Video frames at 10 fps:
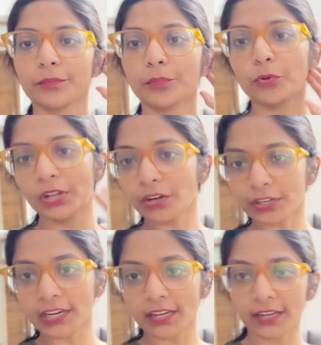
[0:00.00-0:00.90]
পনে
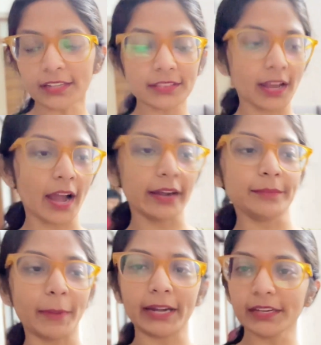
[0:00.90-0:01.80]
নটা নাগাদ আর
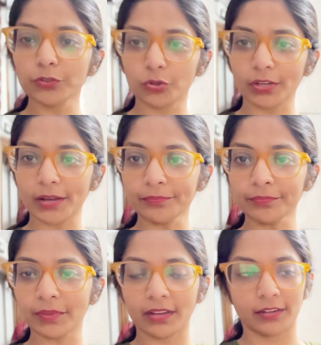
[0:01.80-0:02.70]
বাড়ি ঢুকলাম
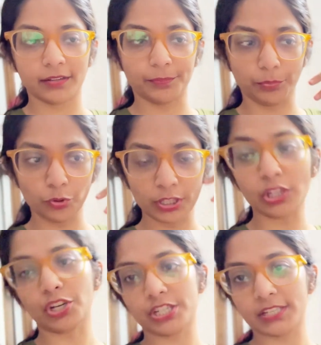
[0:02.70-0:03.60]
পৌনে
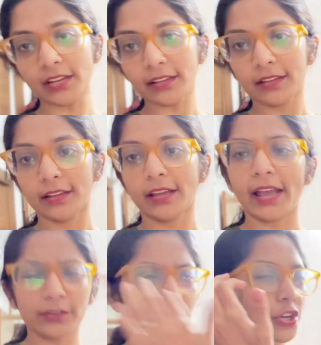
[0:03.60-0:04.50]
দশটা
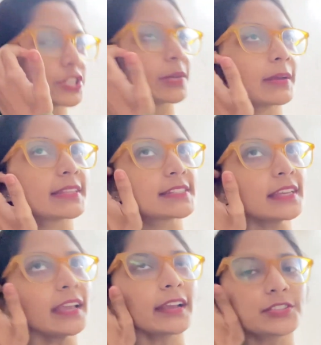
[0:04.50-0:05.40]
এখন দশটা বাজছে
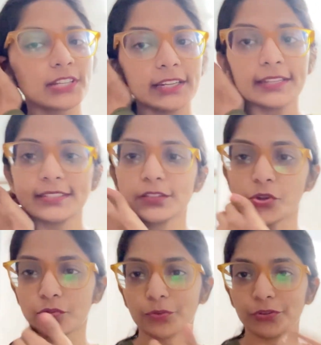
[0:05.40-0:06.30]
অ্যাকচুয়ালি নিচে
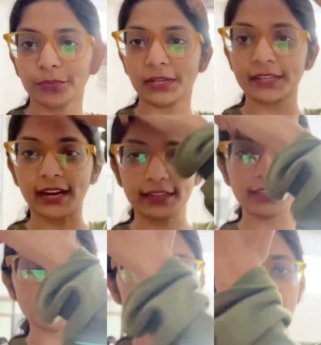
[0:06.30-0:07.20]
দশ পনেরো মিনিট
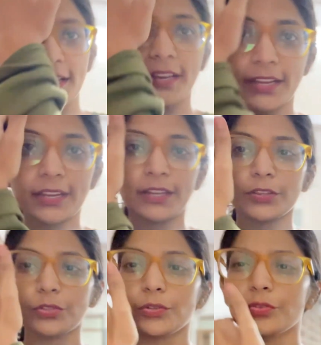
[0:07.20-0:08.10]
কাটিয়েছি
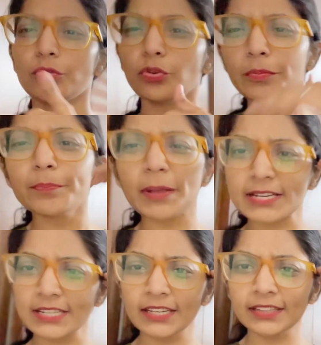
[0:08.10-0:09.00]
তো খুব
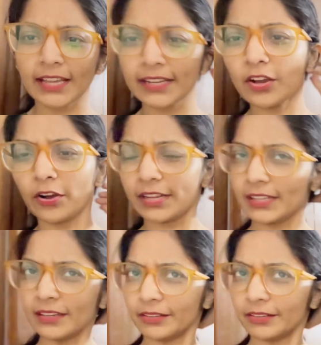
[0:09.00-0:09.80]
বেশি দেরি হয়নি